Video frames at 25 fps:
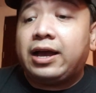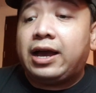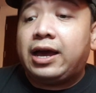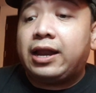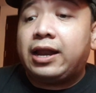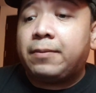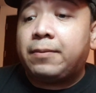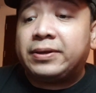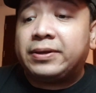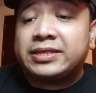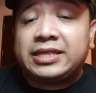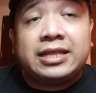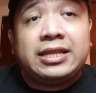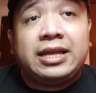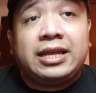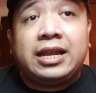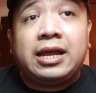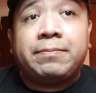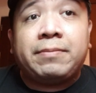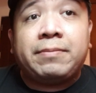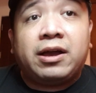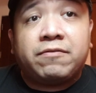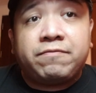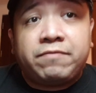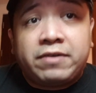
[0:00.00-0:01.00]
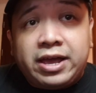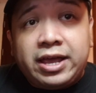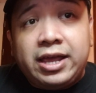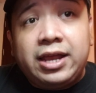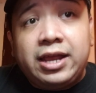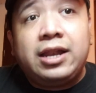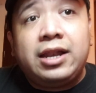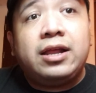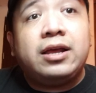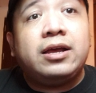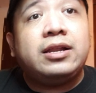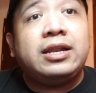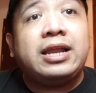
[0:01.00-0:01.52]
Karapatan nila
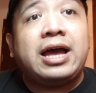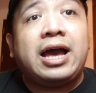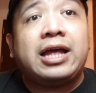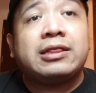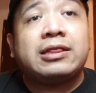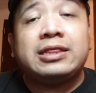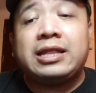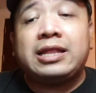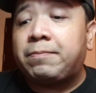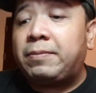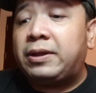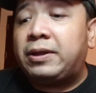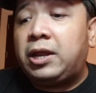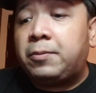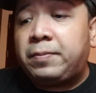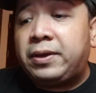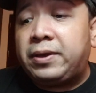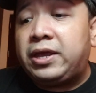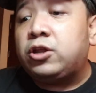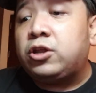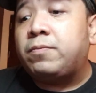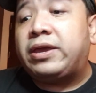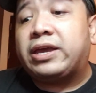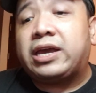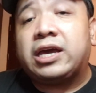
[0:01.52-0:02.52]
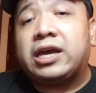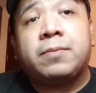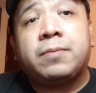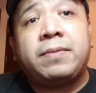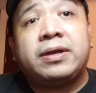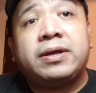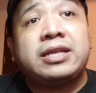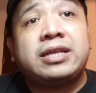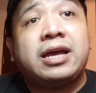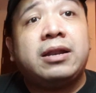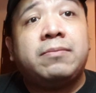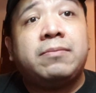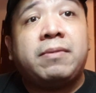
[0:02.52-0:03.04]
mag-file. Lahat ng Pilipino may
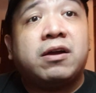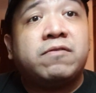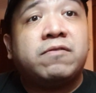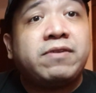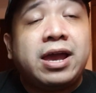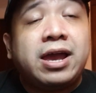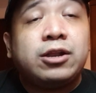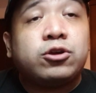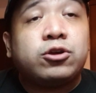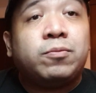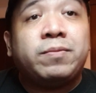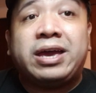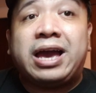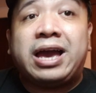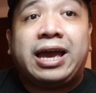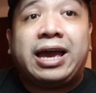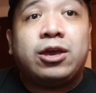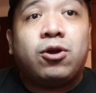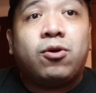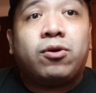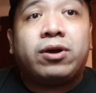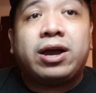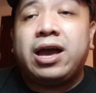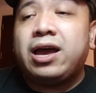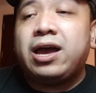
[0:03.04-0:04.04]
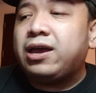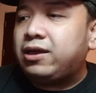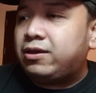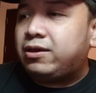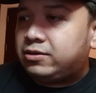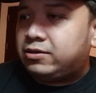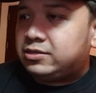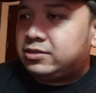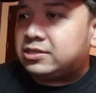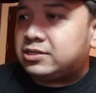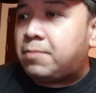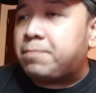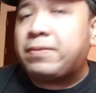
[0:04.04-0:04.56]
karapatan mag-file. Kung may ayaw ka,
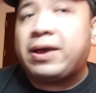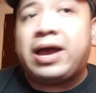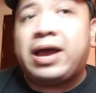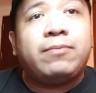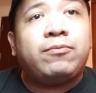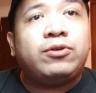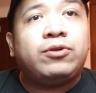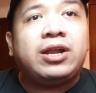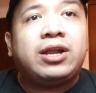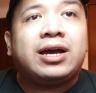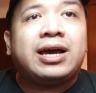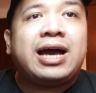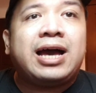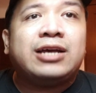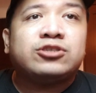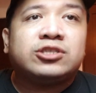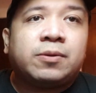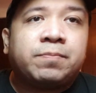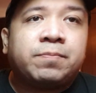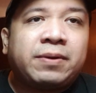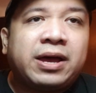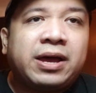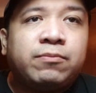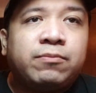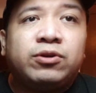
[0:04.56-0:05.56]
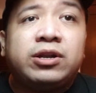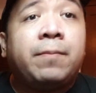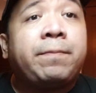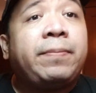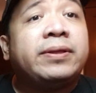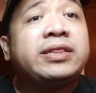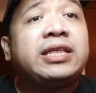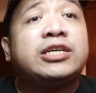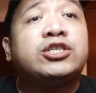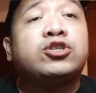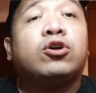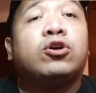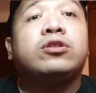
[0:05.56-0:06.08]
sampahan mo ng kaso, sampahan mo ng
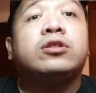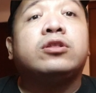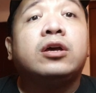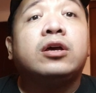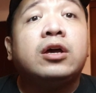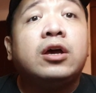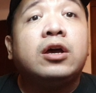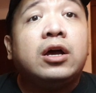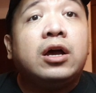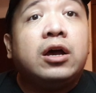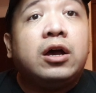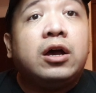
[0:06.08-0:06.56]
petisyon.